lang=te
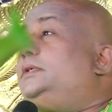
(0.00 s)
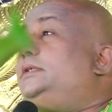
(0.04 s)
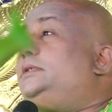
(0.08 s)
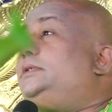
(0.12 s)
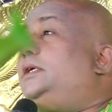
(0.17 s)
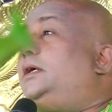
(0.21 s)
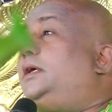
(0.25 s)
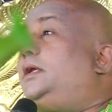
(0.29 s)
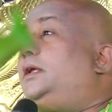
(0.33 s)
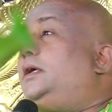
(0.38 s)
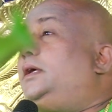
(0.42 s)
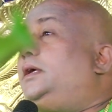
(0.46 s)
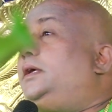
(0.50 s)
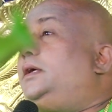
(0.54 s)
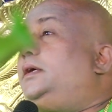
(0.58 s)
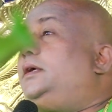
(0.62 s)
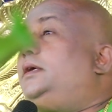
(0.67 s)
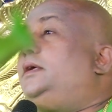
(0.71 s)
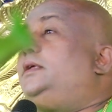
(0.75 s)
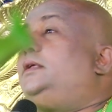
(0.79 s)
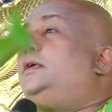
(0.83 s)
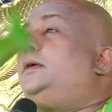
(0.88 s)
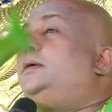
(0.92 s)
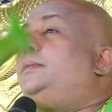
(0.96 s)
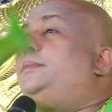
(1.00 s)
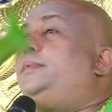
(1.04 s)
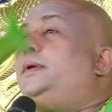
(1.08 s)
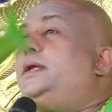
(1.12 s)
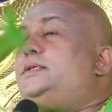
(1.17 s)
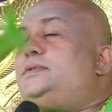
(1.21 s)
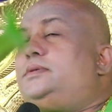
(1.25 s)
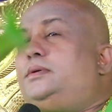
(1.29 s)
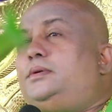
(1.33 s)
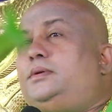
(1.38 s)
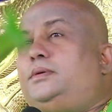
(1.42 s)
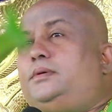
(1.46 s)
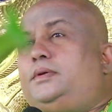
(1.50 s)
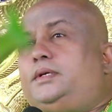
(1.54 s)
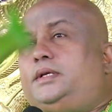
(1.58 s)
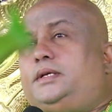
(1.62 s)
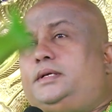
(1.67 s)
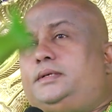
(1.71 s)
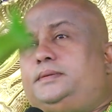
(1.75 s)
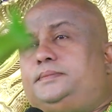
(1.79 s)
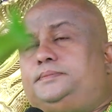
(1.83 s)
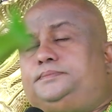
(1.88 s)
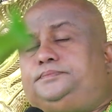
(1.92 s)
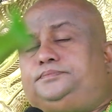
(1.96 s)
చాలా ప్లేసుల్లోన
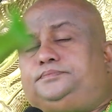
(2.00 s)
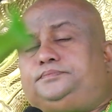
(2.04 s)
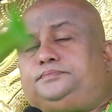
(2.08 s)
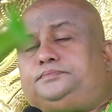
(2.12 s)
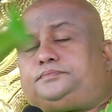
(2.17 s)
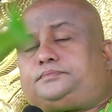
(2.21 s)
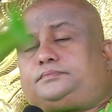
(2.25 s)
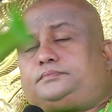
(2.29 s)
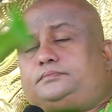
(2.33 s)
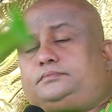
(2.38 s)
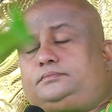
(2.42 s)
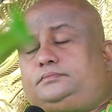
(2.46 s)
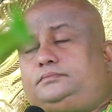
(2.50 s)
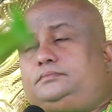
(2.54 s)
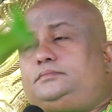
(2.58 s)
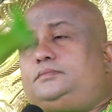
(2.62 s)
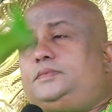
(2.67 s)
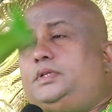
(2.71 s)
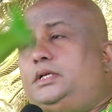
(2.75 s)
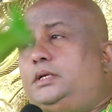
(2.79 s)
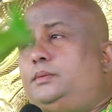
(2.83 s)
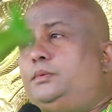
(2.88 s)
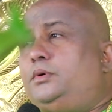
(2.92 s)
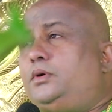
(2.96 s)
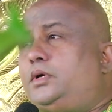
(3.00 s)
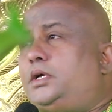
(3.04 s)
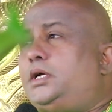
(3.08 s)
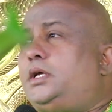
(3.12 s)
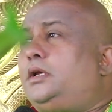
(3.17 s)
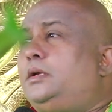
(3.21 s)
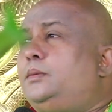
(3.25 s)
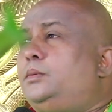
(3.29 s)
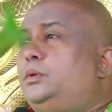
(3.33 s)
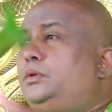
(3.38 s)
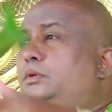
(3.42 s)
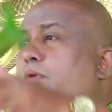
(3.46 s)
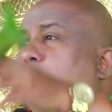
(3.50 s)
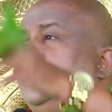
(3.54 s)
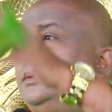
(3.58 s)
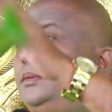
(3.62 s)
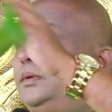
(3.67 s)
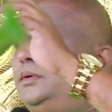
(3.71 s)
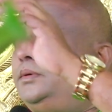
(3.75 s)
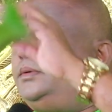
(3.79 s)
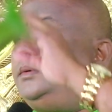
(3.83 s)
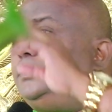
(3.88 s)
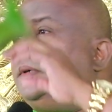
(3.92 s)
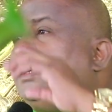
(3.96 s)
ఇప్పుడు కారులో పోతున్నాం
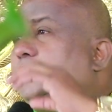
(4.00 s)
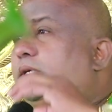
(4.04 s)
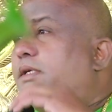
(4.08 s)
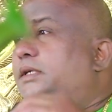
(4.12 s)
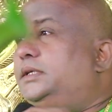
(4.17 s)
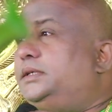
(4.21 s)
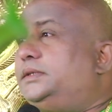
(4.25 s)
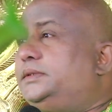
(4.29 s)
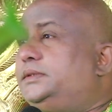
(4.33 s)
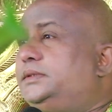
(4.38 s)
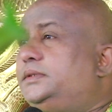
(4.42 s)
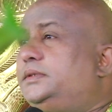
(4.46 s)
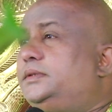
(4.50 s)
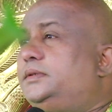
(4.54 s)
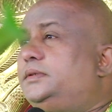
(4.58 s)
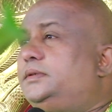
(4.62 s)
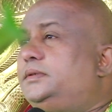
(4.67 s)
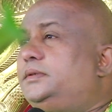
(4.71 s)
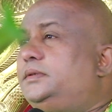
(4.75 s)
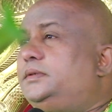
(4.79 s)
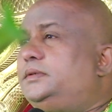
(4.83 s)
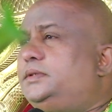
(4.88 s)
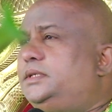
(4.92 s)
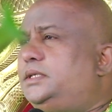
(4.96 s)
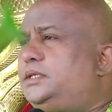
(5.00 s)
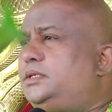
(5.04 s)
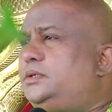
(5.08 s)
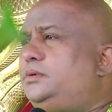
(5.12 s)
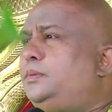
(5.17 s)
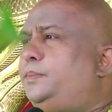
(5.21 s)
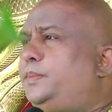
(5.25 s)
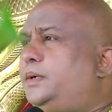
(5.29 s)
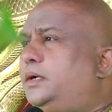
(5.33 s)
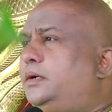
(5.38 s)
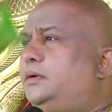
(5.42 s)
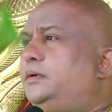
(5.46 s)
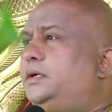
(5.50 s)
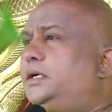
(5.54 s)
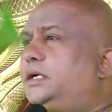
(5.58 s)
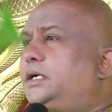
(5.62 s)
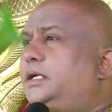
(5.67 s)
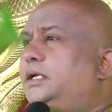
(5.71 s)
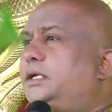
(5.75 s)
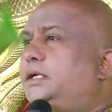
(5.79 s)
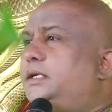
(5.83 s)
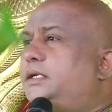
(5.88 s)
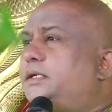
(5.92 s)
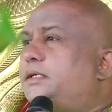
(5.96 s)
అనుకోండి జస్ట్ ఒక పావు
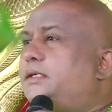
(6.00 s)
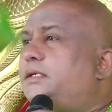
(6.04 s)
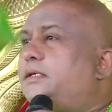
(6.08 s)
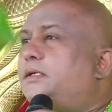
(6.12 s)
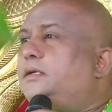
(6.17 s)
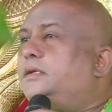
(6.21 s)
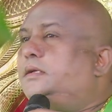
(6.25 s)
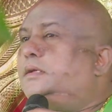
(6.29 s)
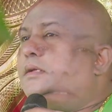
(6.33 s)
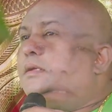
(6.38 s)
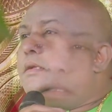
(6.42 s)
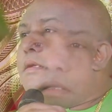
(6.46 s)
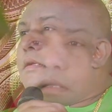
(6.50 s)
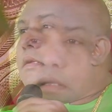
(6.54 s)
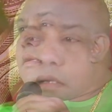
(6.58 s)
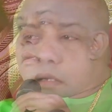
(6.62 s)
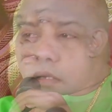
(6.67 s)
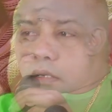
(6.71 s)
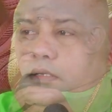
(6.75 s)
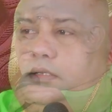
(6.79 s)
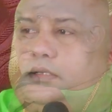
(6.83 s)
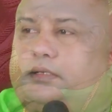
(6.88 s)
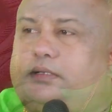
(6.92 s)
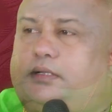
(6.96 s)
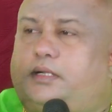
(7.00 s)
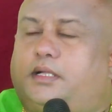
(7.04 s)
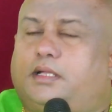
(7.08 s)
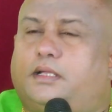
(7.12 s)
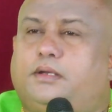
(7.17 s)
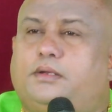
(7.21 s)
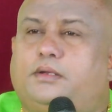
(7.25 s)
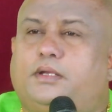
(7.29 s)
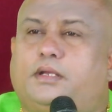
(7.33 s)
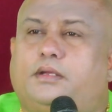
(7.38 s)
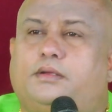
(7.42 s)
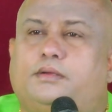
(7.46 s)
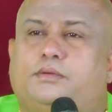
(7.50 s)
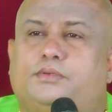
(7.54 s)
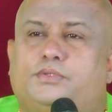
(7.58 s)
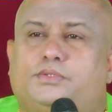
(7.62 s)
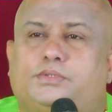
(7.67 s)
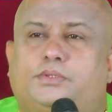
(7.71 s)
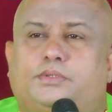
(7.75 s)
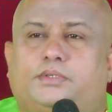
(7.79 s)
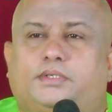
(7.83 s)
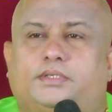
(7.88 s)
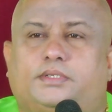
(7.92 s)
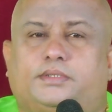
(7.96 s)
గంటనే కారులో నాలుగు
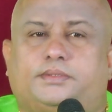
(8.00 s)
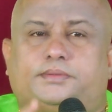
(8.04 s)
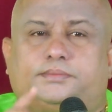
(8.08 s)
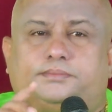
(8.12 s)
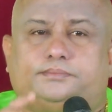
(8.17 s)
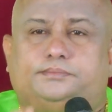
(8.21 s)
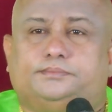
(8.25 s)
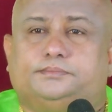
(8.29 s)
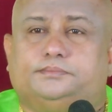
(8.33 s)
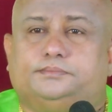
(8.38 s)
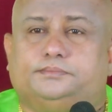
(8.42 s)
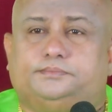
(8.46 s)
కూర్చుంటారు